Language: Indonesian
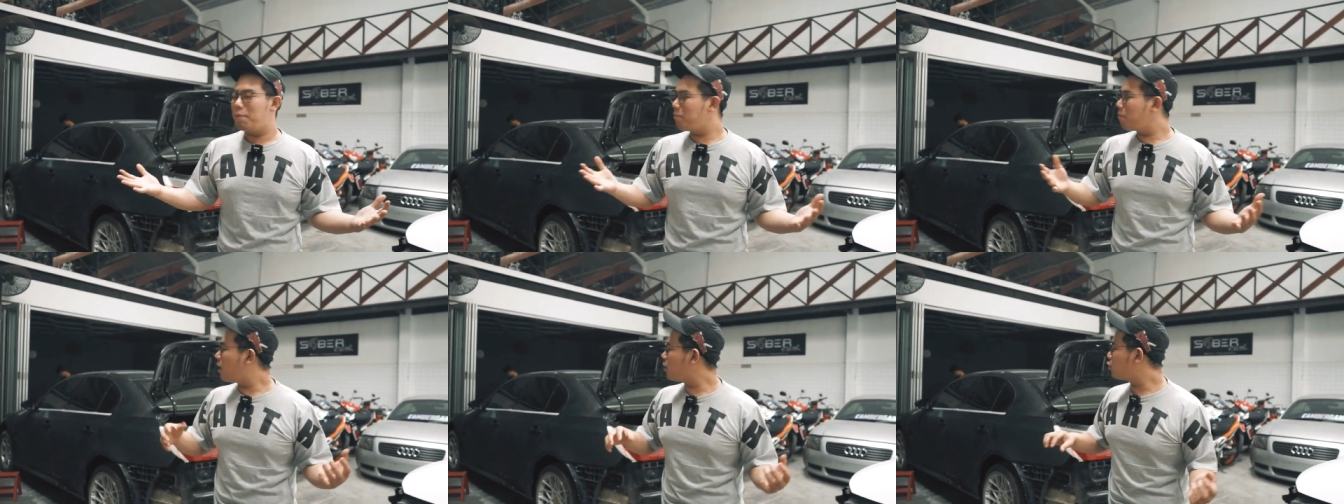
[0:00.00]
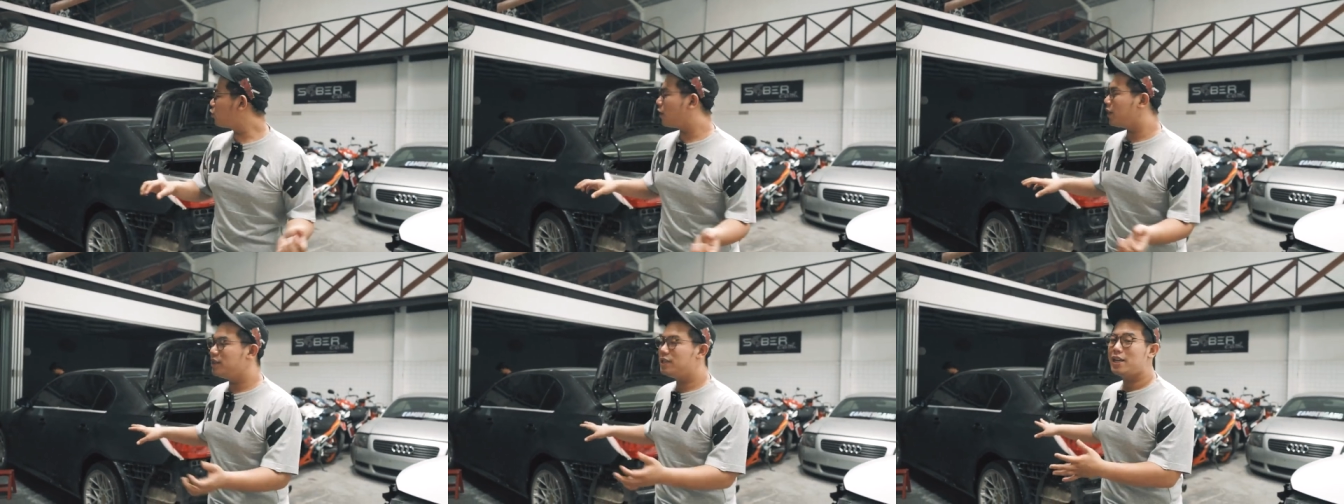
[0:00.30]

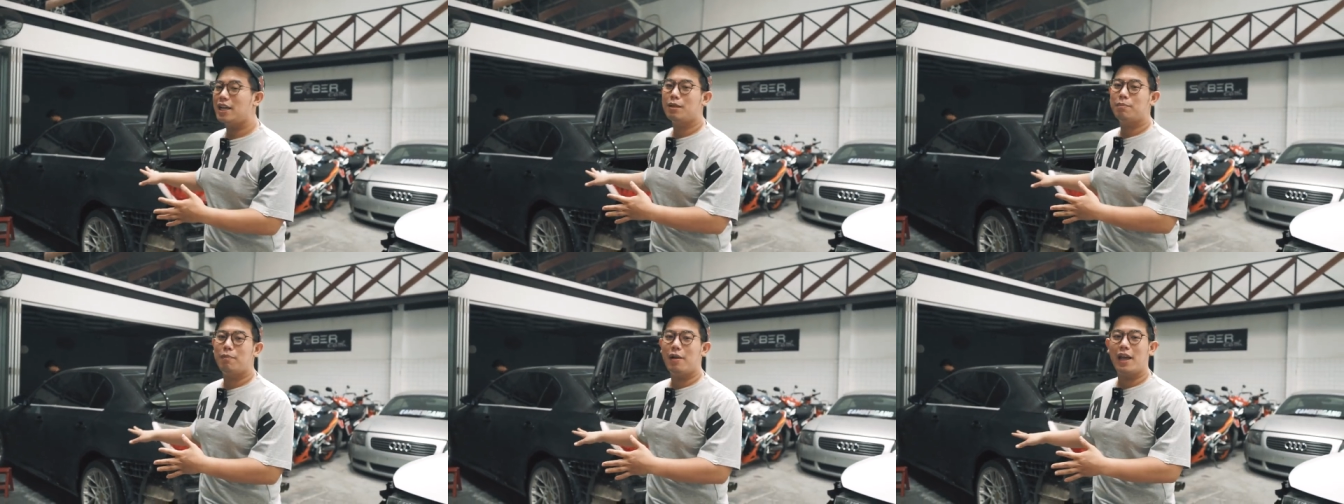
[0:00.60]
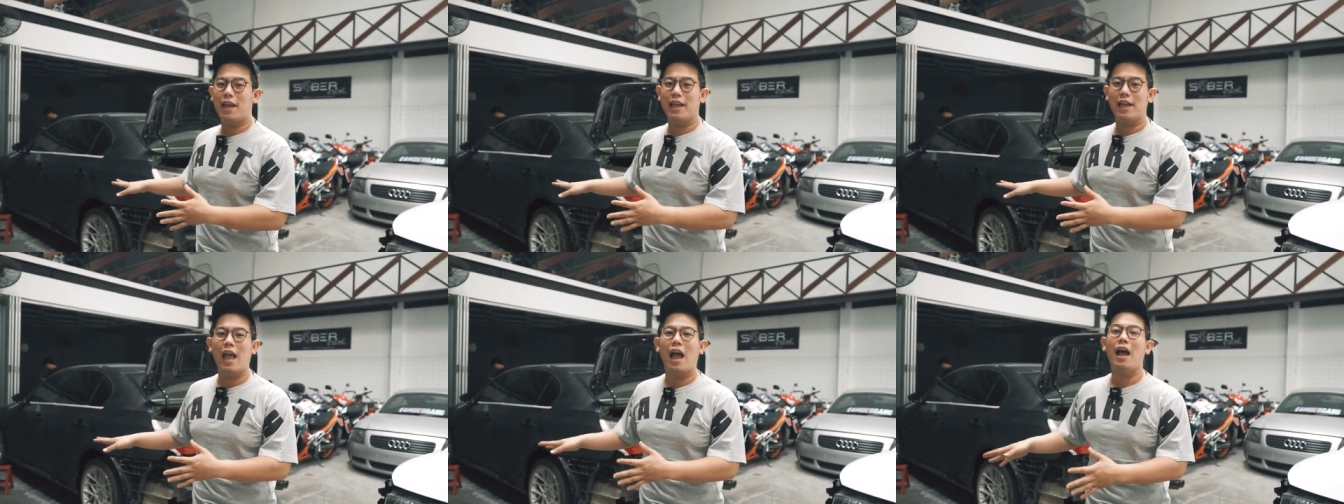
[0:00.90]
masukin jet
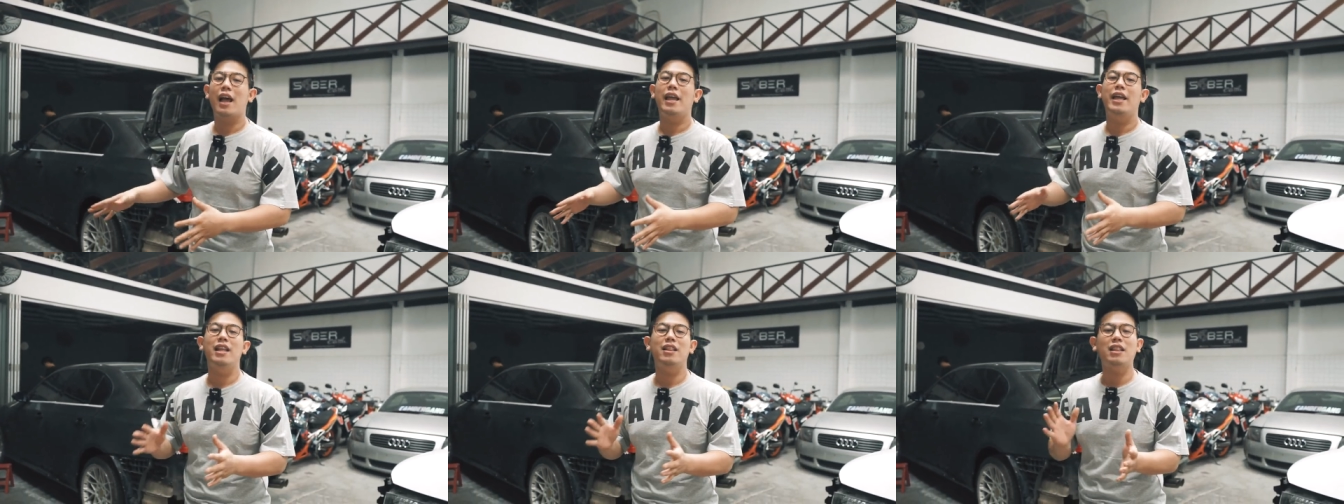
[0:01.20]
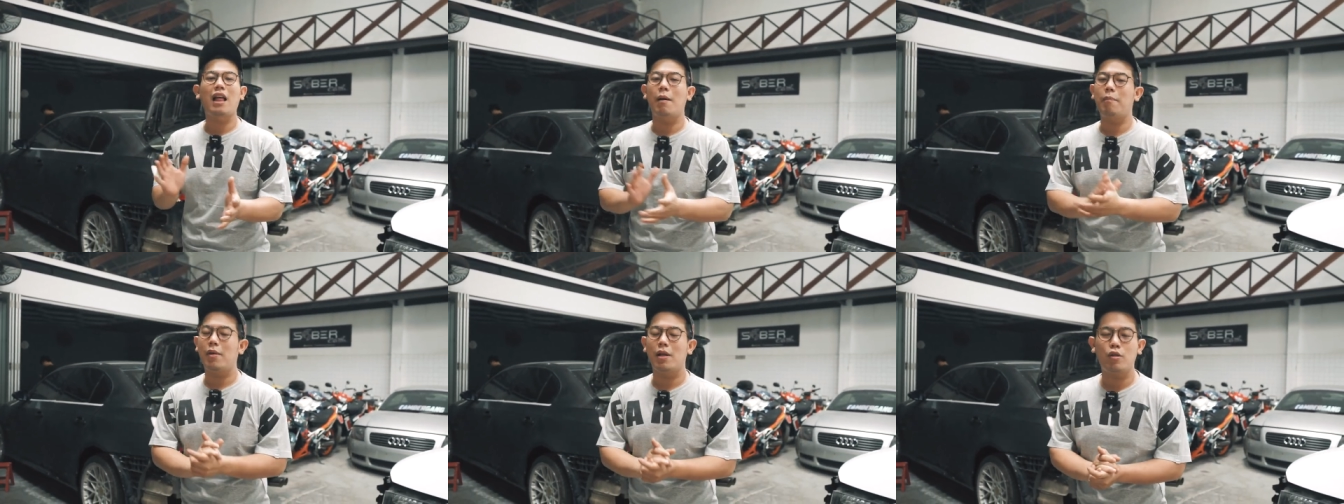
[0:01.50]
black yang
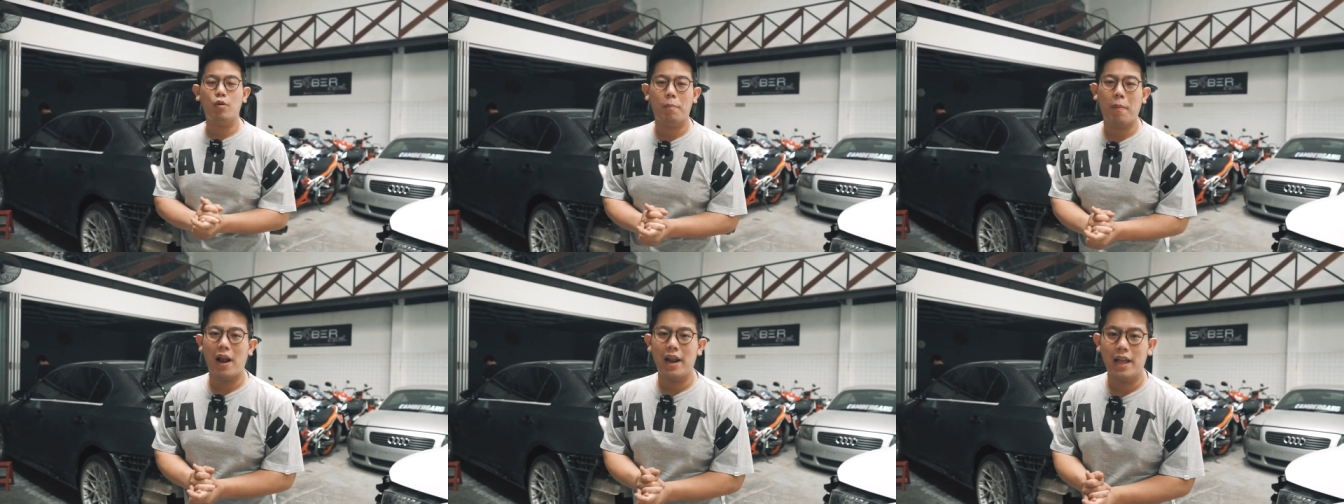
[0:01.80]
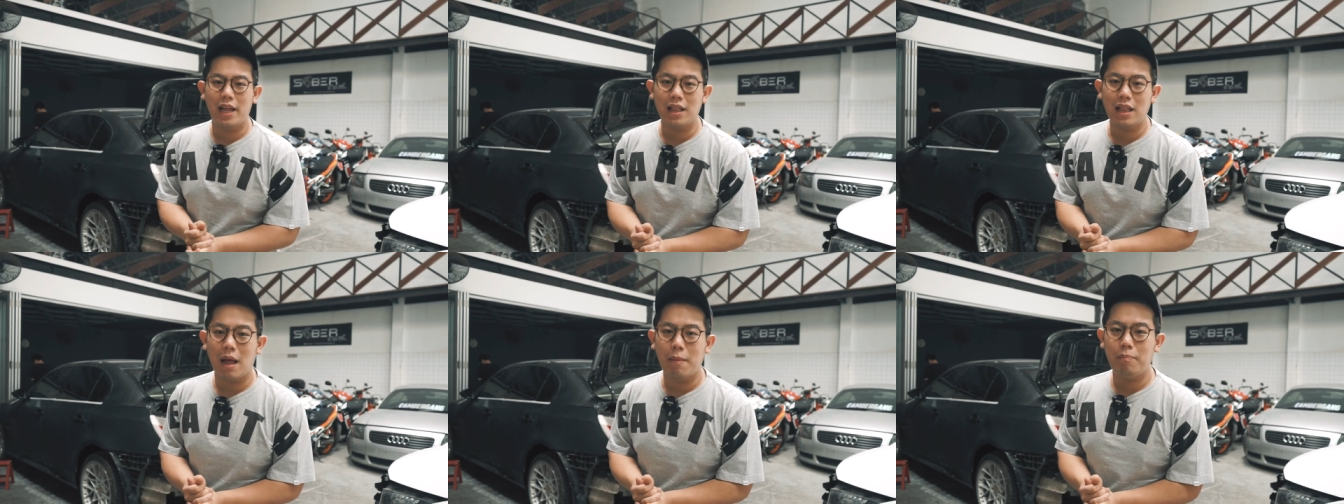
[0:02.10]
hitamnya tuh
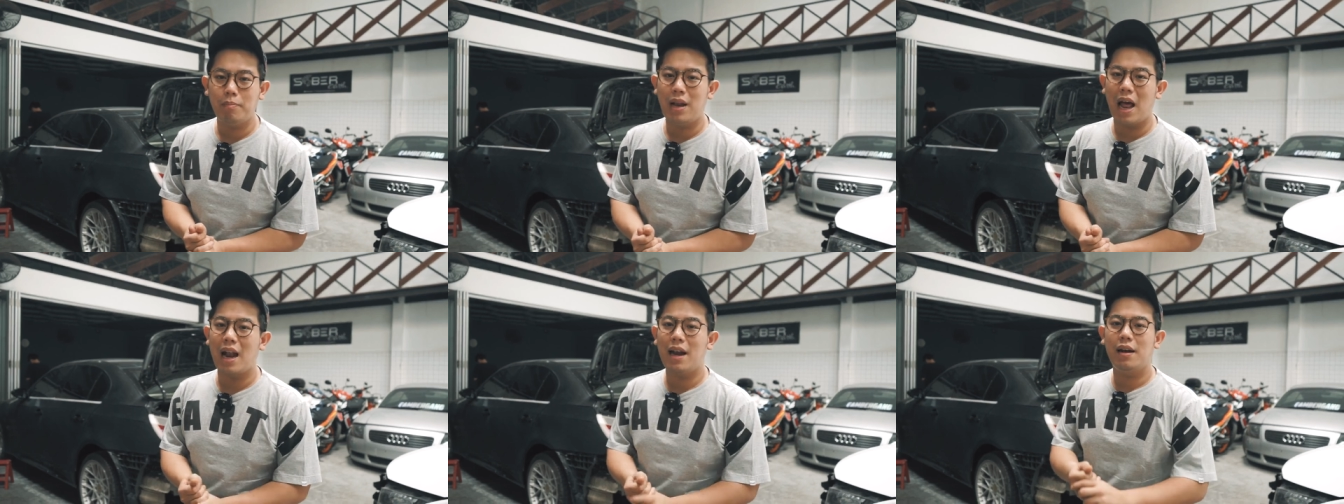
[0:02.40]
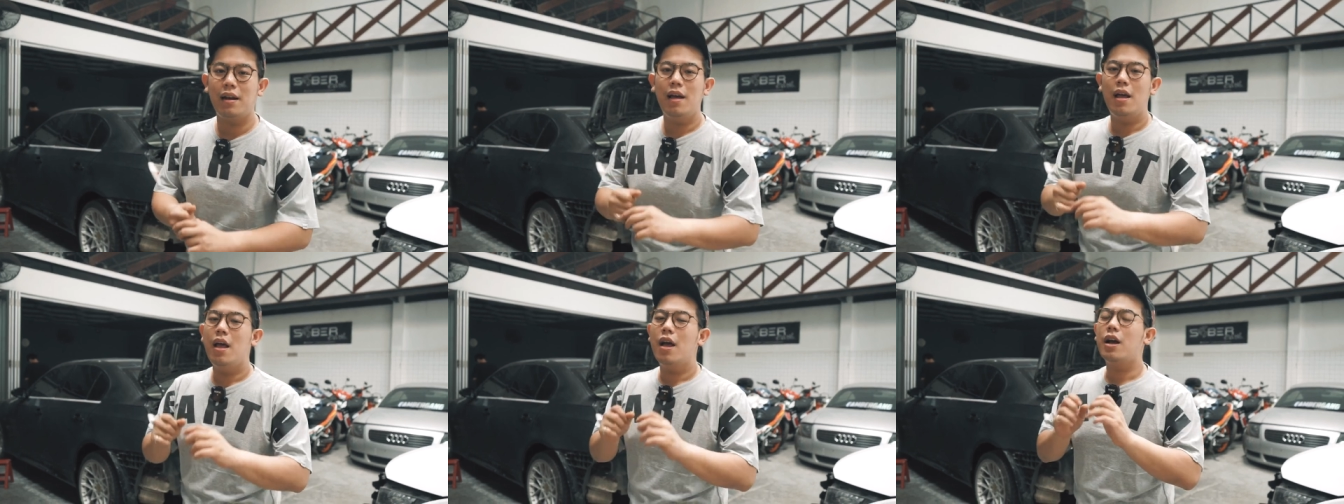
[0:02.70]
paling hitam dan
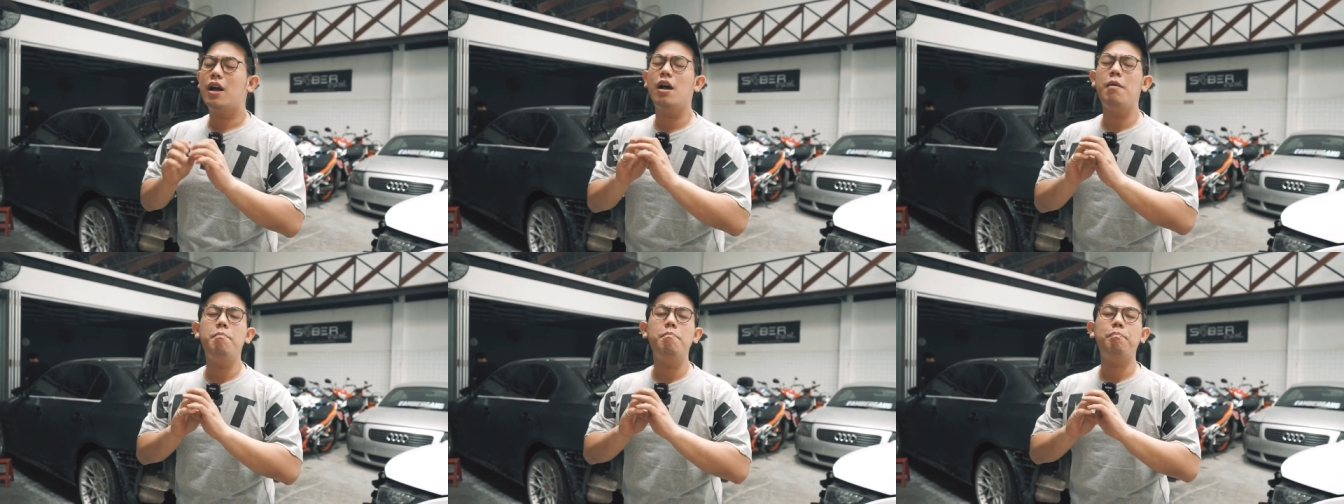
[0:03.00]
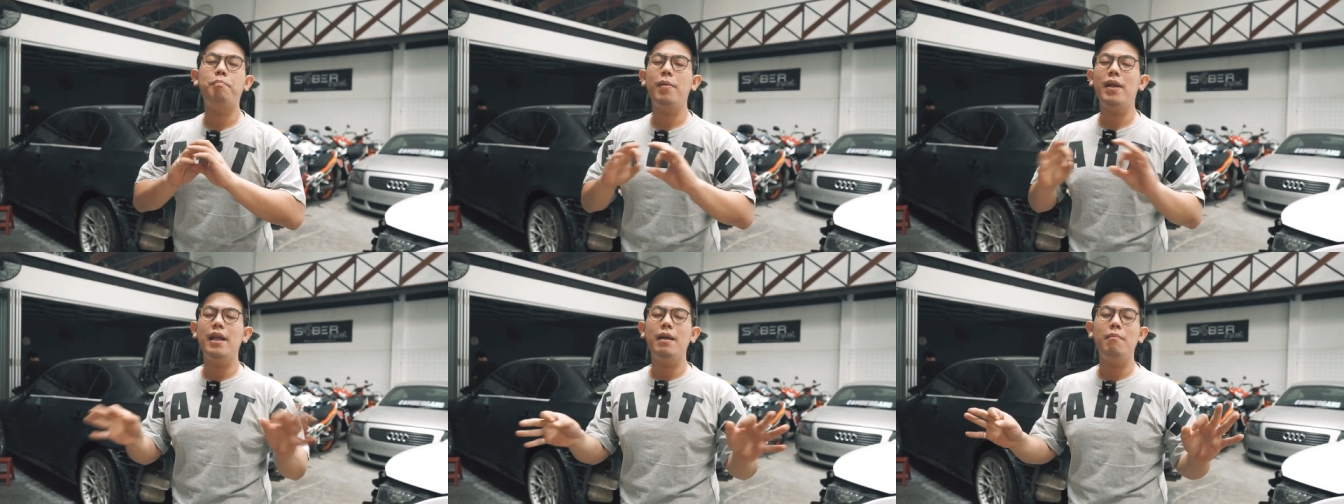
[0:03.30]

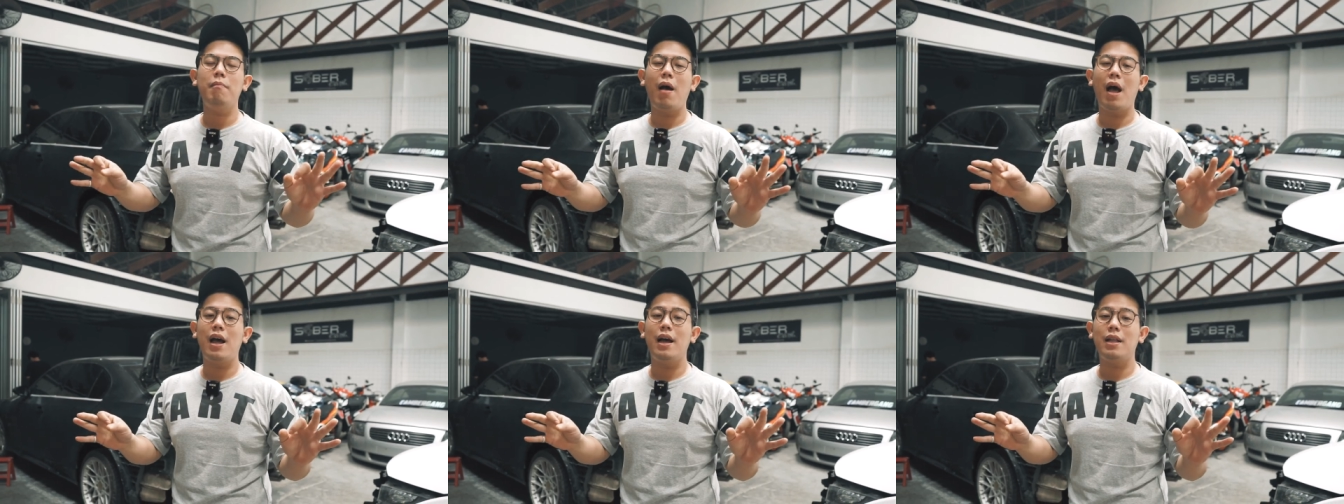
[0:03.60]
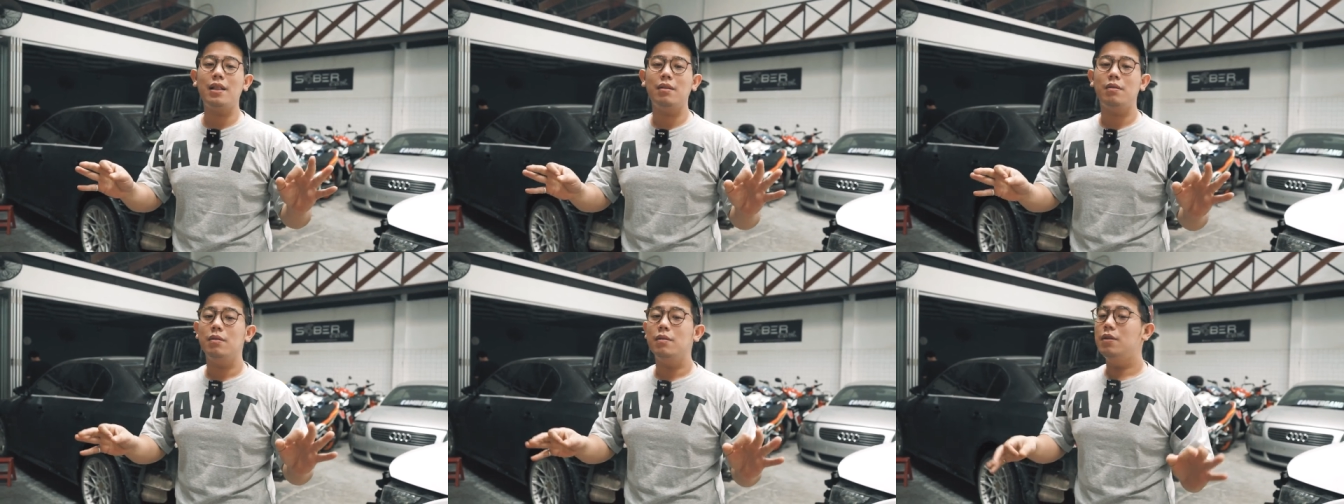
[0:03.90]
kempling banget.